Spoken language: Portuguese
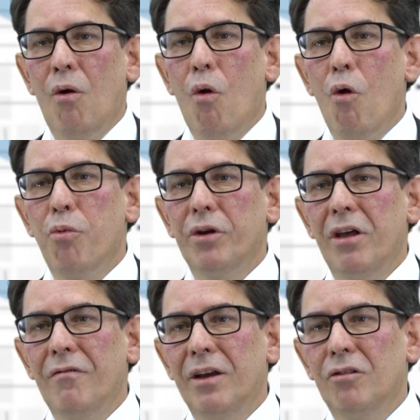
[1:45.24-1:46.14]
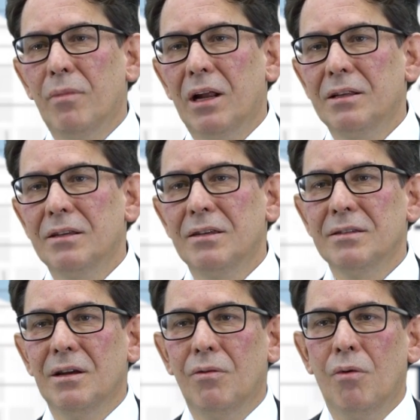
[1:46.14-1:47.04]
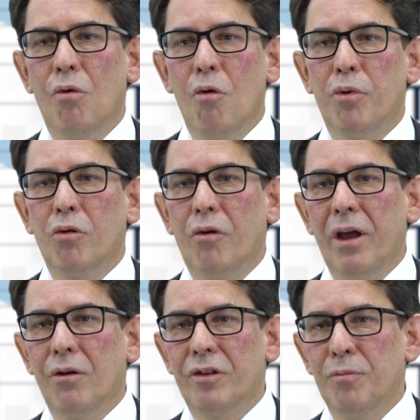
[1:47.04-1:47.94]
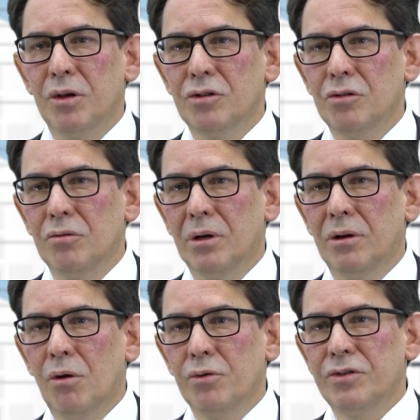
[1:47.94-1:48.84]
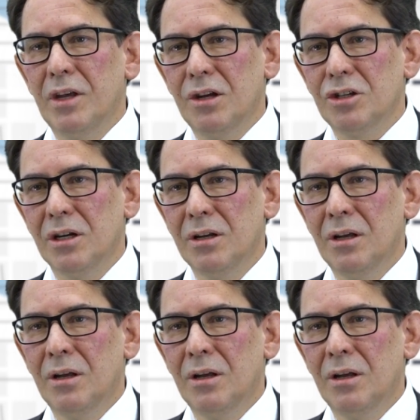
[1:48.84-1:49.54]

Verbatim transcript: ou por quem vai tomar a decisão, ou por qualquer outra pessoa. Ou seja,